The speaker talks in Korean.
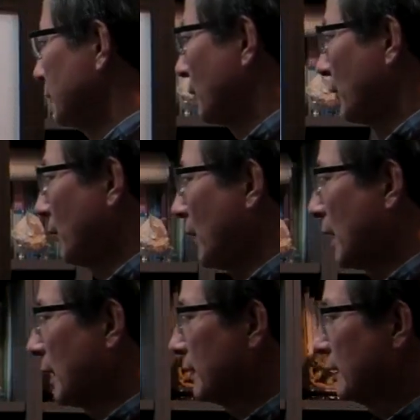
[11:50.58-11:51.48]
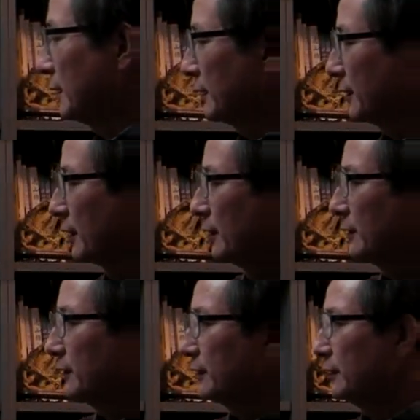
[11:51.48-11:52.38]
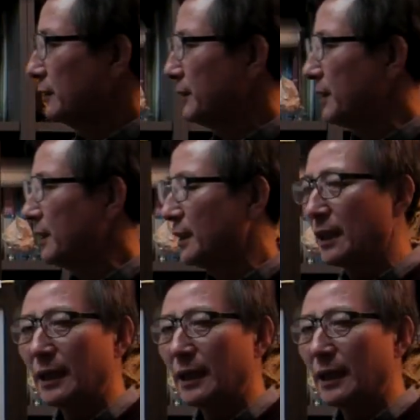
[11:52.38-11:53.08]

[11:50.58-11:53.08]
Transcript: 또 아까 얘기했던 경신금이